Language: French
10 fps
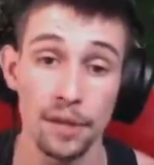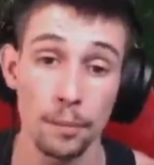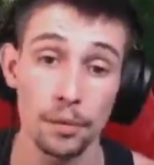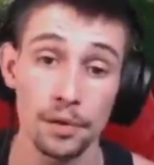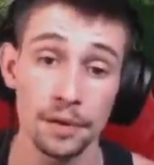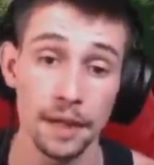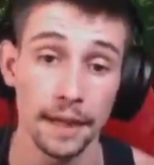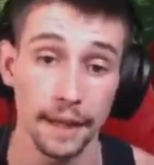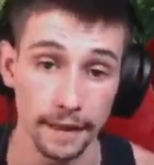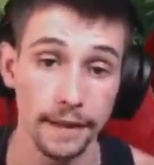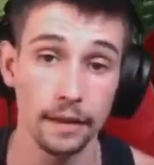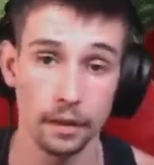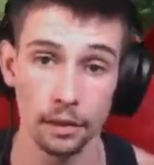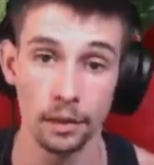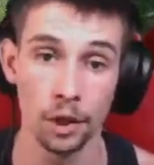imposante et
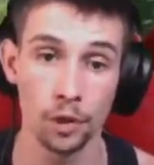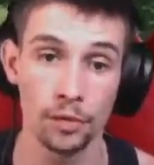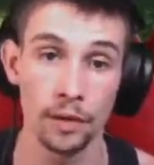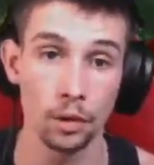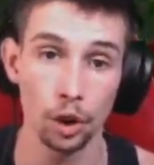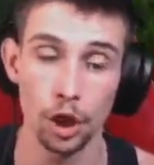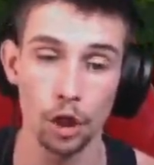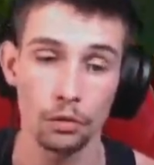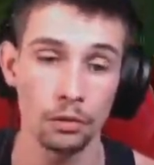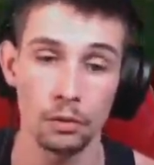euh, je vais torcher le champ